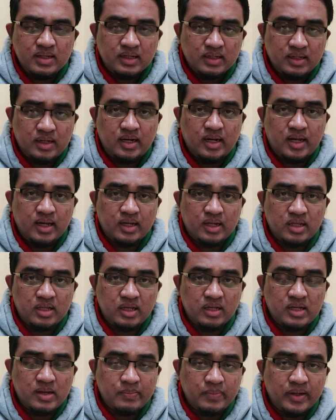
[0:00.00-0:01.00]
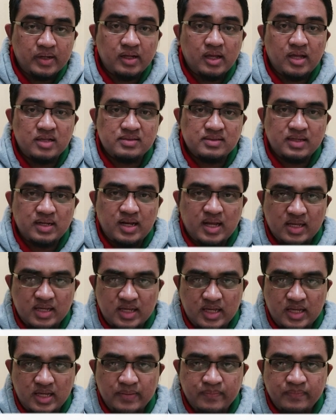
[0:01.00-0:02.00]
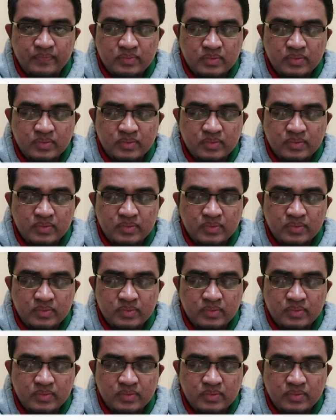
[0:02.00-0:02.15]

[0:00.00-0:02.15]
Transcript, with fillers: dan akhirnya dapat cancel lagi.